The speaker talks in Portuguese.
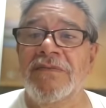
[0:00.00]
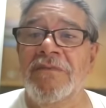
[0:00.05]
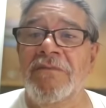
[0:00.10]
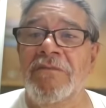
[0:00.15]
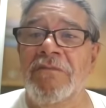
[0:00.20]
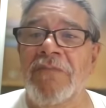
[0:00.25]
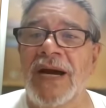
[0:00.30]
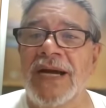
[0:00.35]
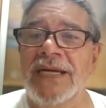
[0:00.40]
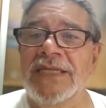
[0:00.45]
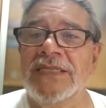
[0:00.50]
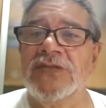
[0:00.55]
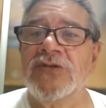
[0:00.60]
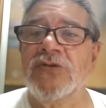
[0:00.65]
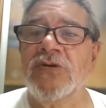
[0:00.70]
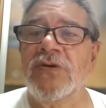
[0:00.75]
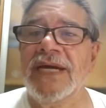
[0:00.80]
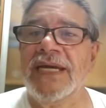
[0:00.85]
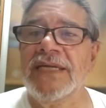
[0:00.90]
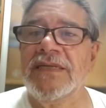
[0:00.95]
mais
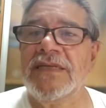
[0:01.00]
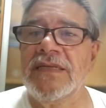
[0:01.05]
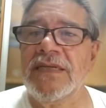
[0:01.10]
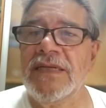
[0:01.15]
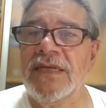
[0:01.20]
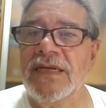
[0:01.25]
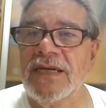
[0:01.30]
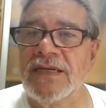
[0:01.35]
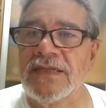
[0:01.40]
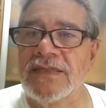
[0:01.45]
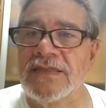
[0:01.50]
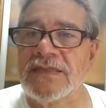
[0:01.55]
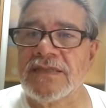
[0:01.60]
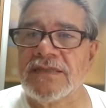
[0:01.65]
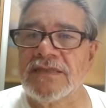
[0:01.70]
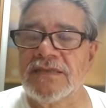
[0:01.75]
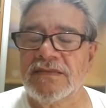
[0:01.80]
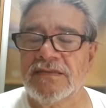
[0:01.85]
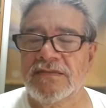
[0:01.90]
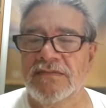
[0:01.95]

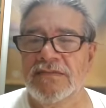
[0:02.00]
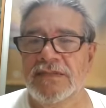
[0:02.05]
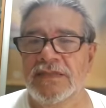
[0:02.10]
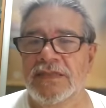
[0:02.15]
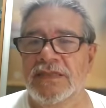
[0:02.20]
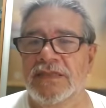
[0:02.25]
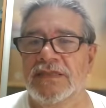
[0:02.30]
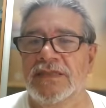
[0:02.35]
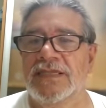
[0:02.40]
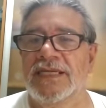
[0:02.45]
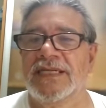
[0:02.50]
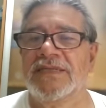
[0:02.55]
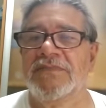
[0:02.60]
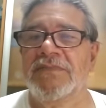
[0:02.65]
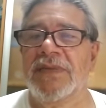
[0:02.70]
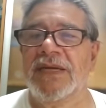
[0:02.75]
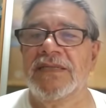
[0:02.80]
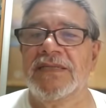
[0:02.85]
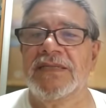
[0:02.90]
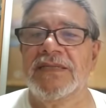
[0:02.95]
doentias, nas
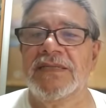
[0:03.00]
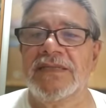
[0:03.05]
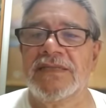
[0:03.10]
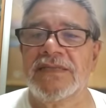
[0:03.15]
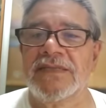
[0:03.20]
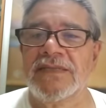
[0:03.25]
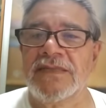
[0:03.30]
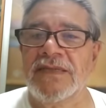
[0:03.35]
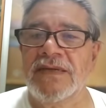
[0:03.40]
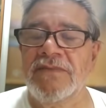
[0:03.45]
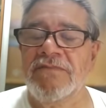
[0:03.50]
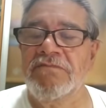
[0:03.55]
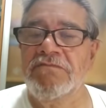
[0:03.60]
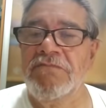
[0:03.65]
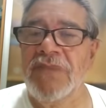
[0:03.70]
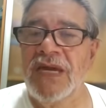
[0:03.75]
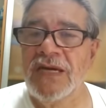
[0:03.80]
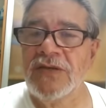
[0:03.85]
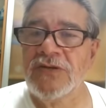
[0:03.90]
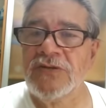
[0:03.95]
mentes
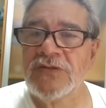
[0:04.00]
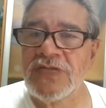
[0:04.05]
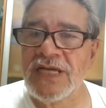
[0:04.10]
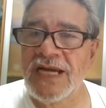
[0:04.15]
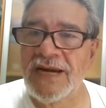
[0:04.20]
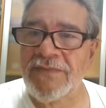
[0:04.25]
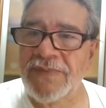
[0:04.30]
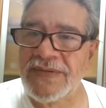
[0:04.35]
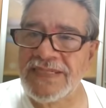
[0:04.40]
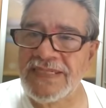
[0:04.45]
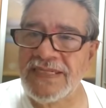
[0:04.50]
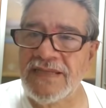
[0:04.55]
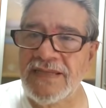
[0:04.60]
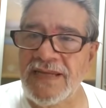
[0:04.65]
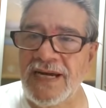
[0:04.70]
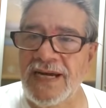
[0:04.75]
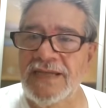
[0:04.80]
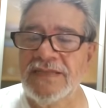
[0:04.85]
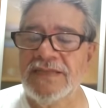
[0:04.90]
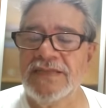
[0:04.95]
menos
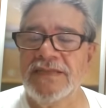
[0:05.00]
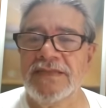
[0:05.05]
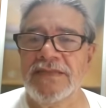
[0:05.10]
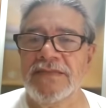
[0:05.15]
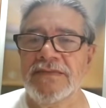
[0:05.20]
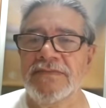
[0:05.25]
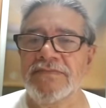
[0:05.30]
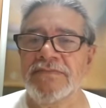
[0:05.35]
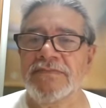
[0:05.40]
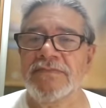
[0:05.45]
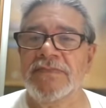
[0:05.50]
capacitadas,